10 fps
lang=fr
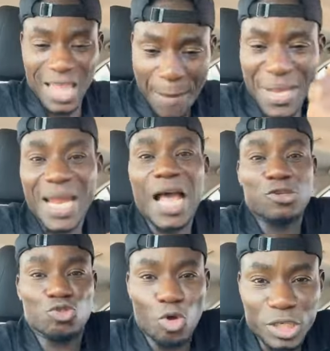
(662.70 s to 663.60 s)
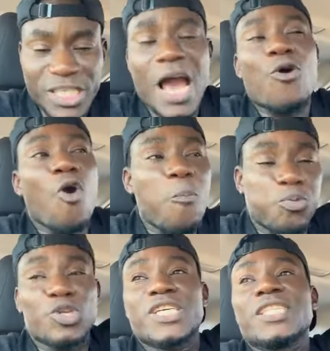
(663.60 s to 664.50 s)
attend maintenant la sortie
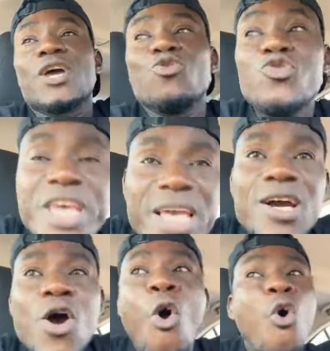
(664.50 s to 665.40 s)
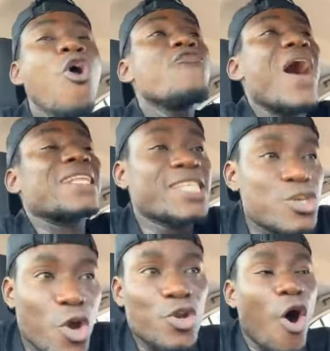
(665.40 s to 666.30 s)
encore prochaine de l'unique où il va
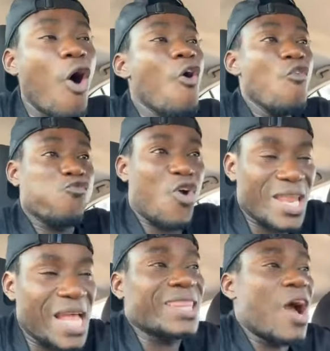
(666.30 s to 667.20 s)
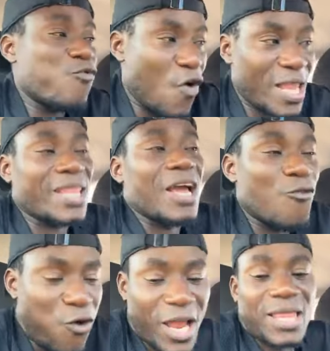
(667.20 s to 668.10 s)
dire que non, voilà tant, voilà
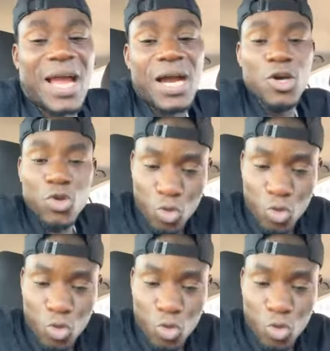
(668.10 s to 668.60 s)
tant, voilà tant.